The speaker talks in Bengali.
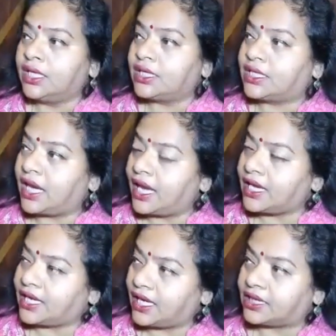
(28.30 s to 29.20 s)
সেই
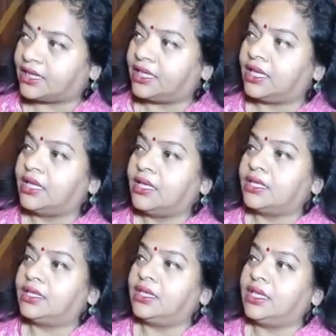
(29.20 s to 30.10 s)
ক্ষেত্রে
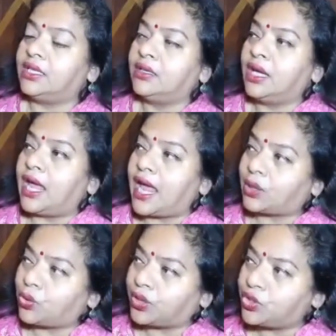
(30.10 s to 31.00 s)
তিনি এত
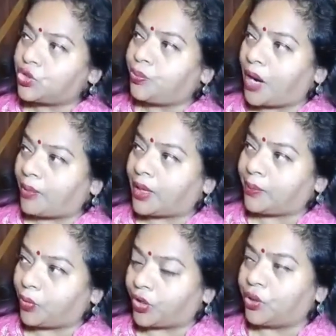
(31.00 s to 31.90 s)
কিছু পাওয়ার
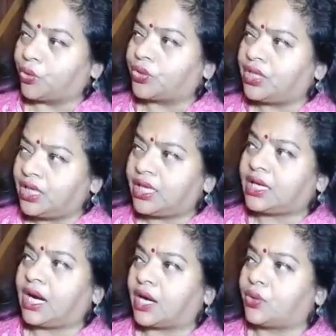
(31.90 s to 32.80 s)
পরেও কি
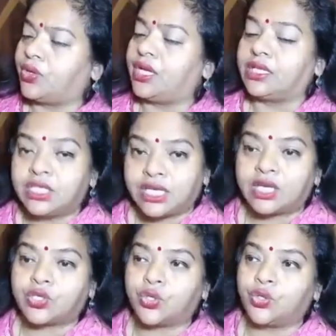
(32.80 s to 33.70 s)
কারণে
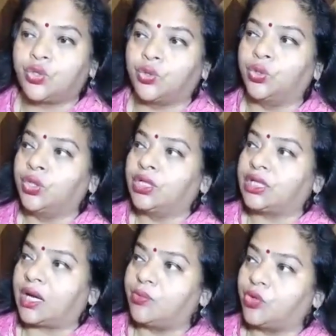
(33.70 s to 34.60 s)
কিসের জন্য
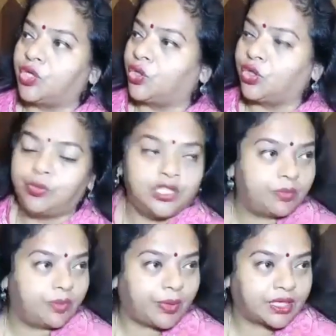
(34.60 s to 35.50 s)
তার মনে হলো
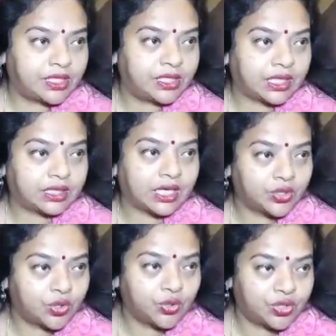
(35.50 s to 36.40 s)
বিজেপি পার্টিটা তার
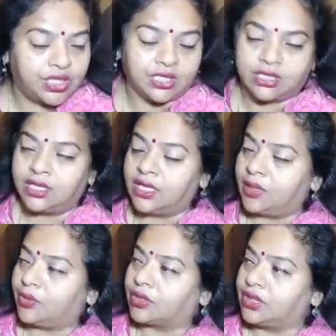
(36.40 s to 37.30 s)
জন্য ঠিক
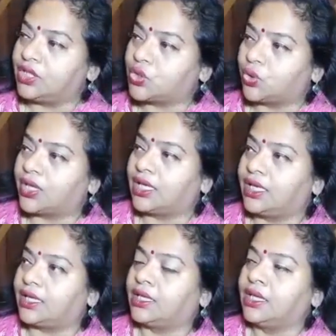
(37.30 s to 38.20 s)
এবং তিনি চলে
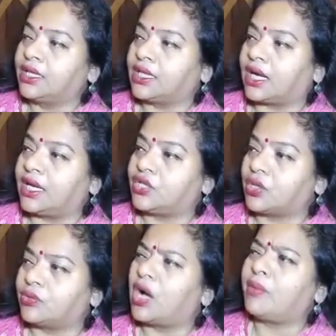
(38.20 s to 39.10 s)
গেলেন তার এই
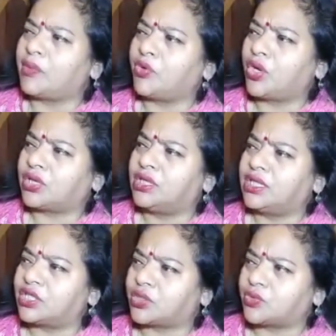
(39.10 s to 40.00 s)
সব আমার মনে হয় তিনি
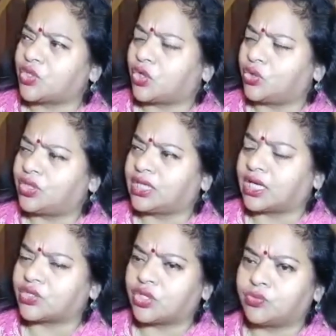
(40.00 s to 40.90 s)
যে সমস্ত অনৈতিক
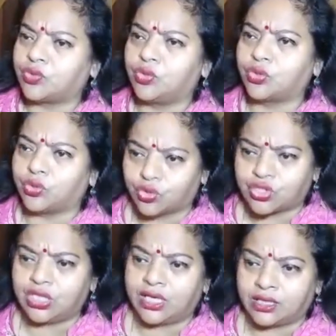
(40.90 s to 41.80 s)
কাজকর্মগুলো
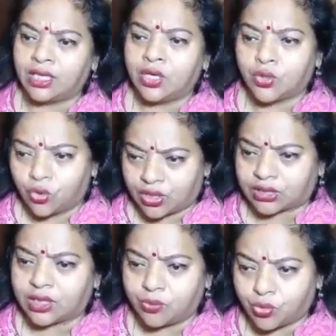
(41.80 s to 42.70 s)
করছিলেন
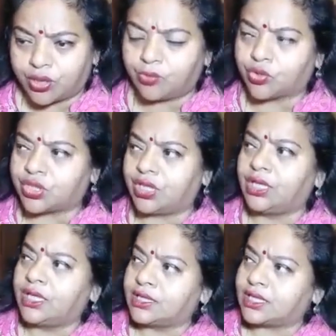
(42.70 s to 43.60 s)
কলকাতার বুকে বসে
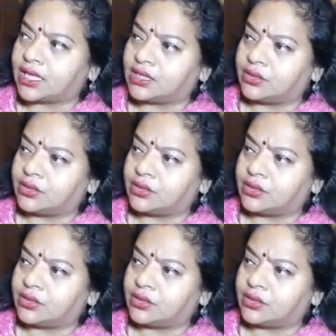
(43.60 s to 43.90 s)
যার